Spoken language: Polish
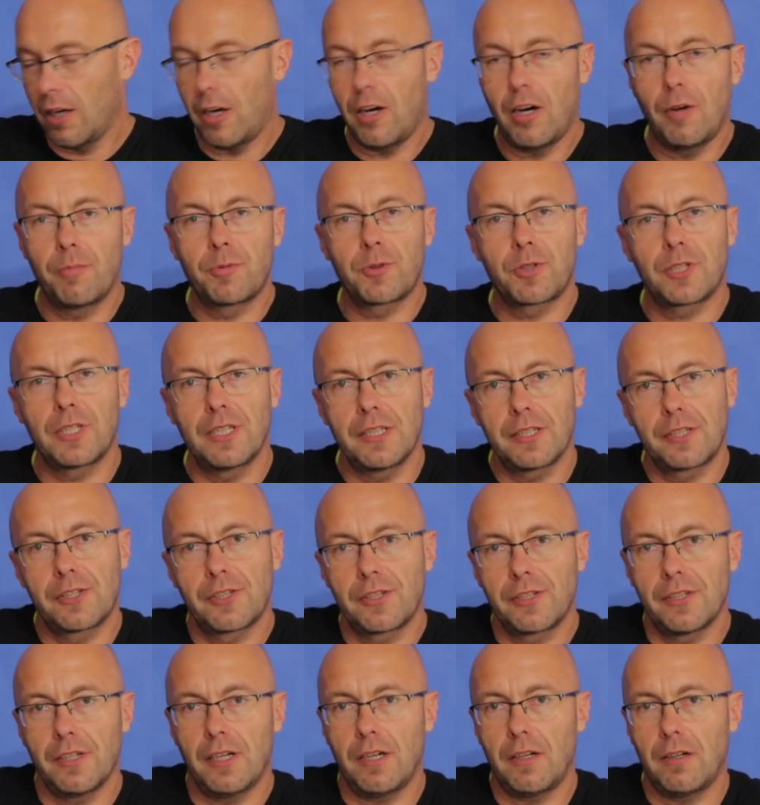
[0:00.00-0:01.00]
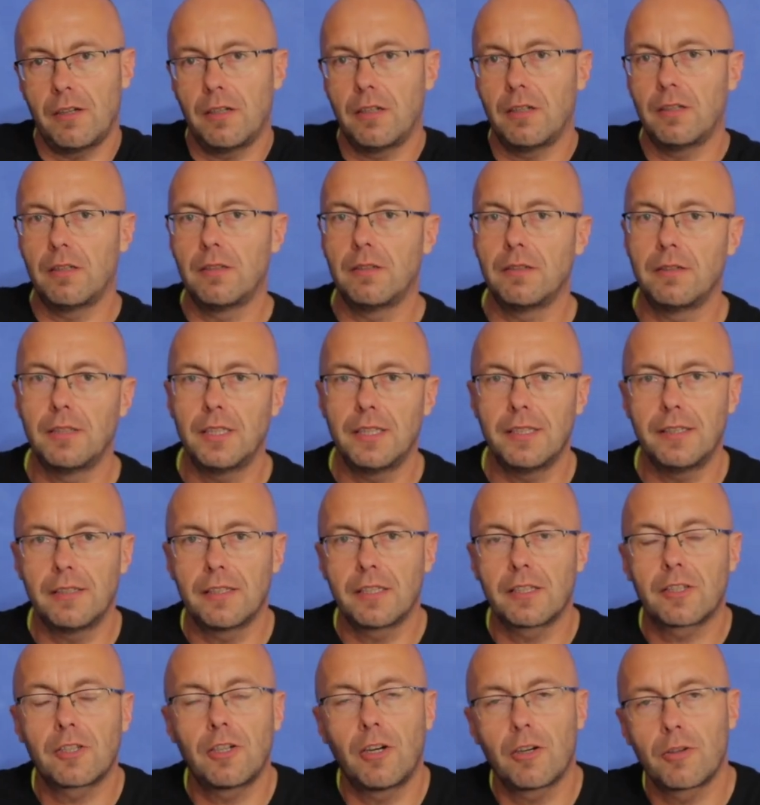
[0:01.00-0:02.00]
oprzeć o e,
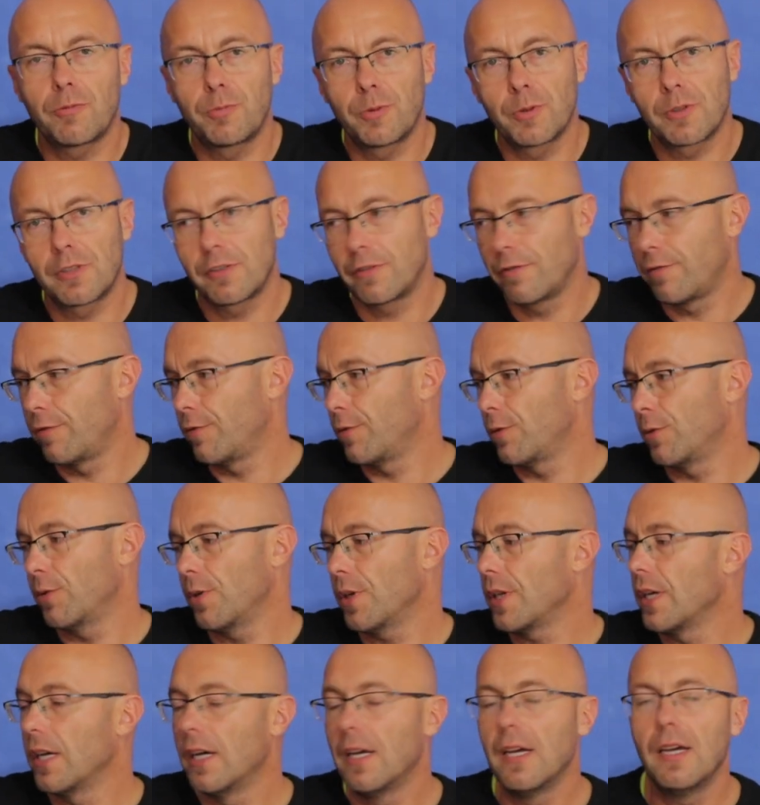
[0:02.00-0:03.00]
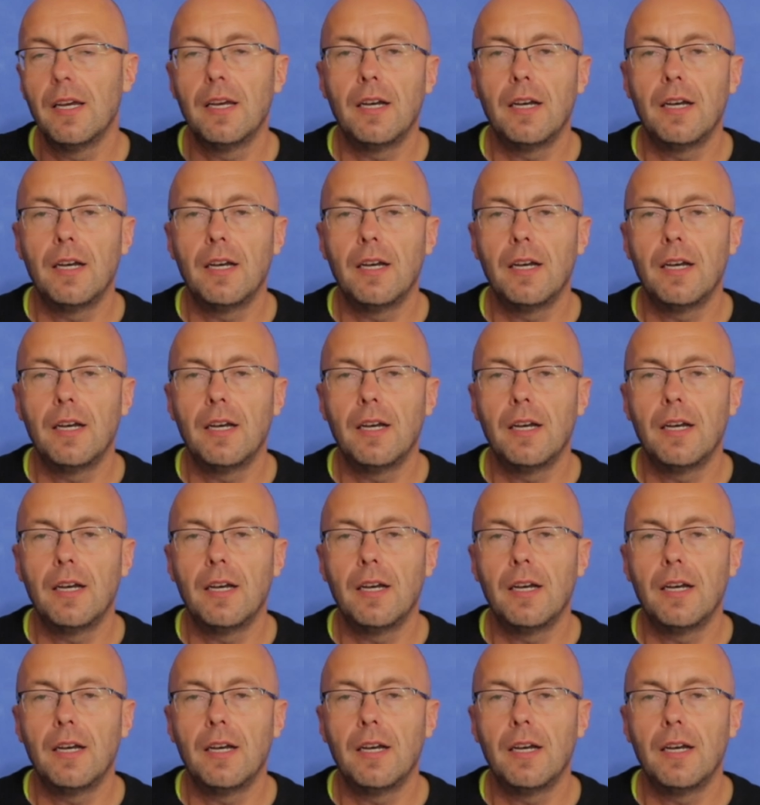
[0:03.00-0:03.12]
korpus swój, e,